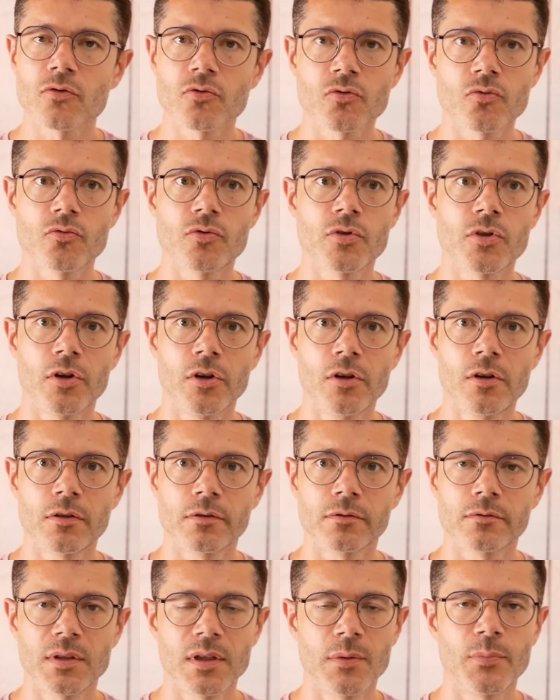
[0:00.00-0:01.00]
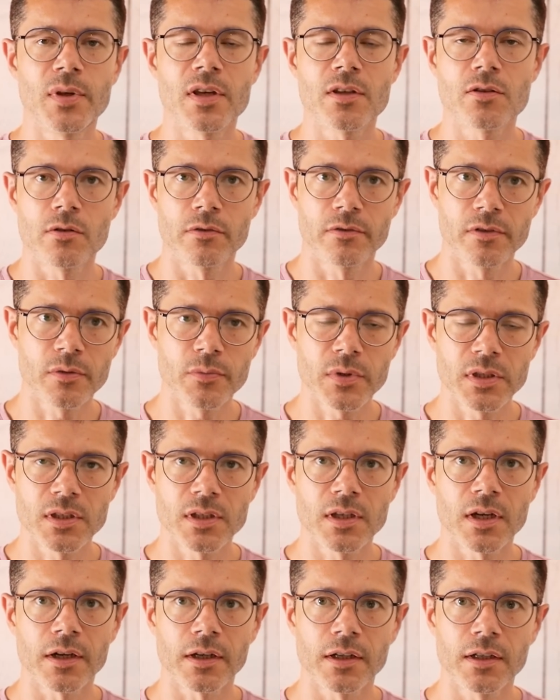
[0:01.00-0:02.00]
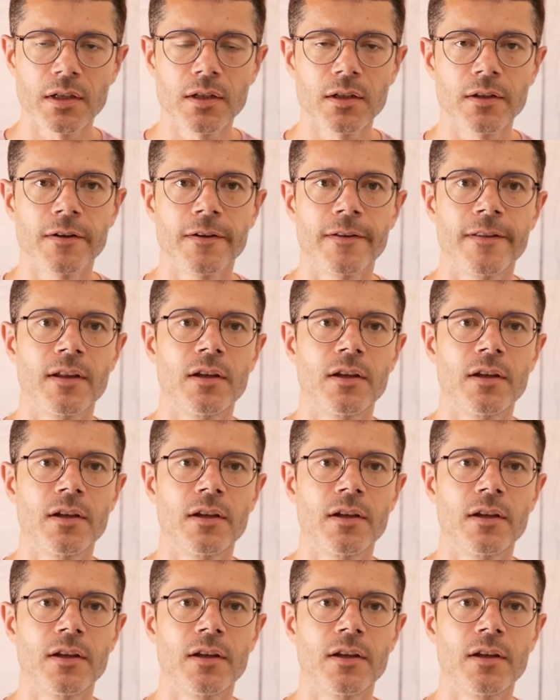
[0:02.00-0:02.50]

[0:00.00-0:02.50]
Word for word: en sous-sol, des pièces de 20 mètres carrés